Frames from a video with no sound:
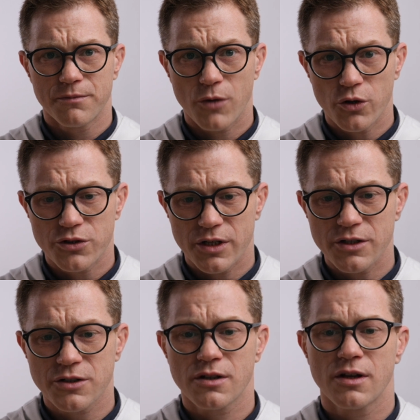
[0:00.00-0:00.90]

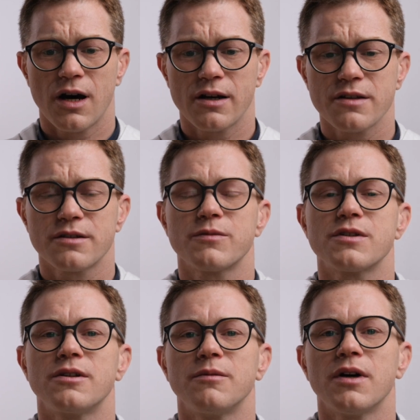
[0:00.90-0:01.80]
Mojżesz, a razem
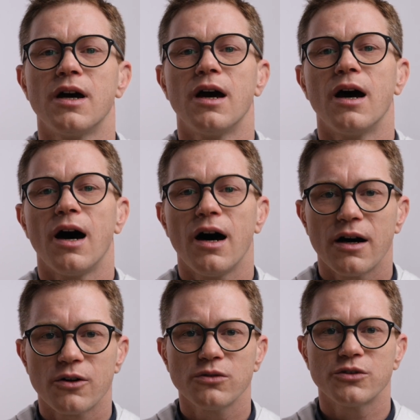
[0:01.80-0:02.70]
z nim
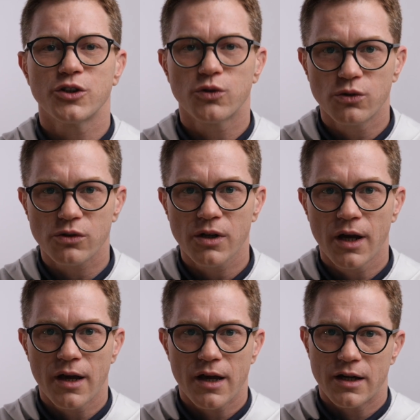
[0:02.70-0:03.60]
Aaron i Hur
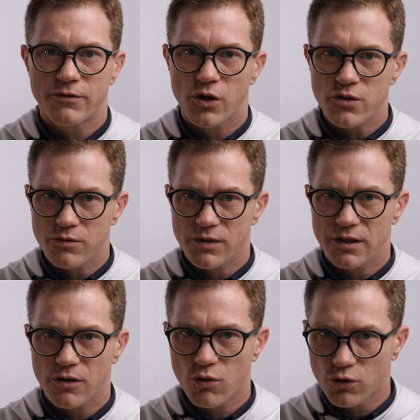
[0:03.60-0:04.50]
wychodzą na
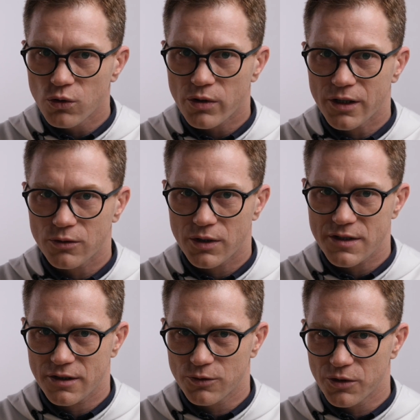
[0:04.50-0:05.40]
taką górę, która
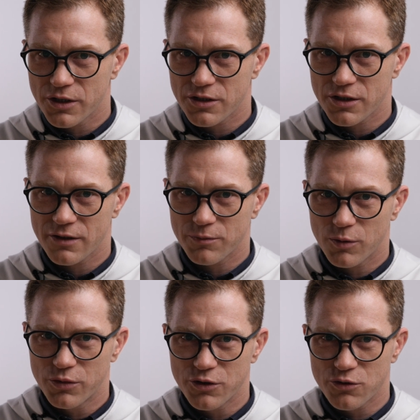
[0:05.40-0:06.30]
znajduje się w
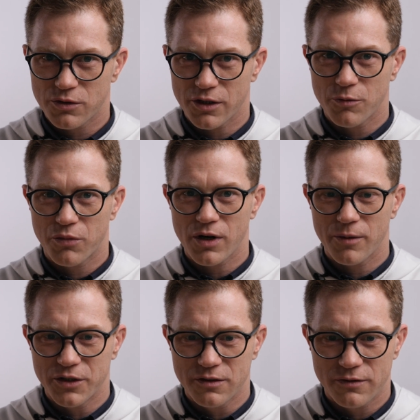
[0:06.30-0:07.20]
pobliżu tego pola
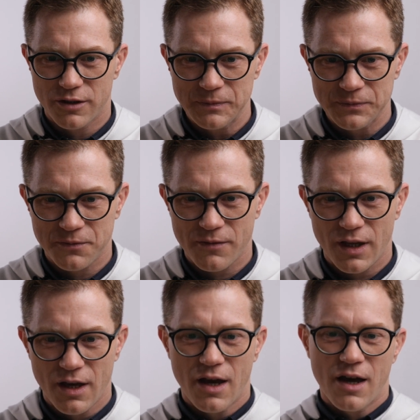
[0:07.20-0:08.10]
bitwy.
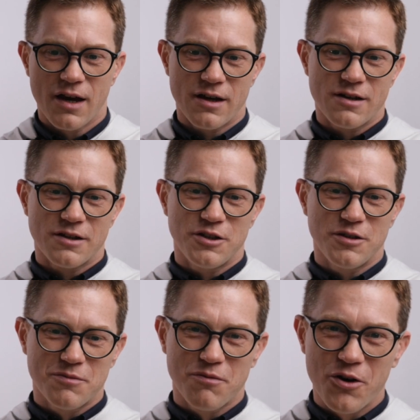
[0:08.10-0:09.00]
E,
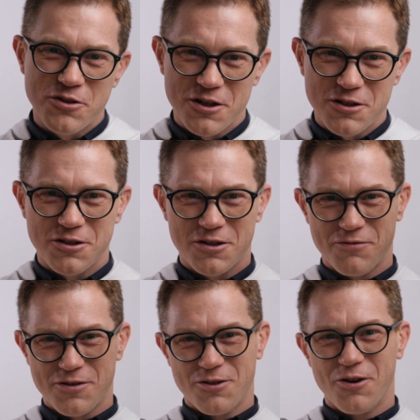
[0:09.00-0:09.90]
I Mojżesz
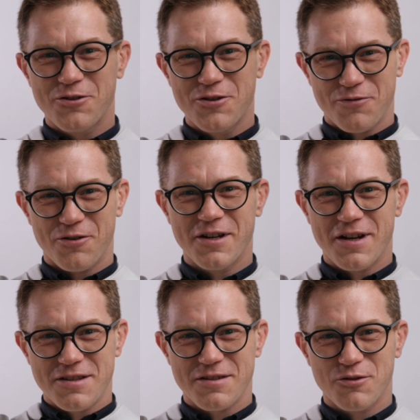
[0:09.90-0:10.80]
wznosi swoje
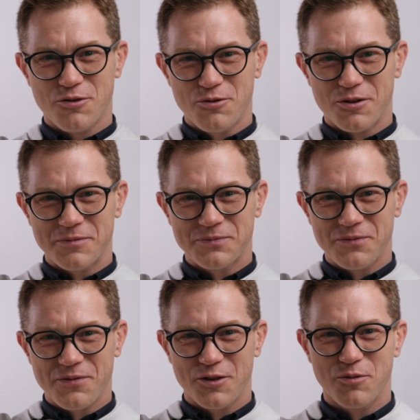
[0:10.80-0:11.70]
ręce do góry,
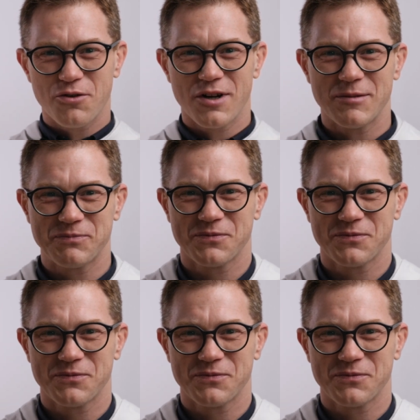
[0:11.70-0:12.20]
do Boga.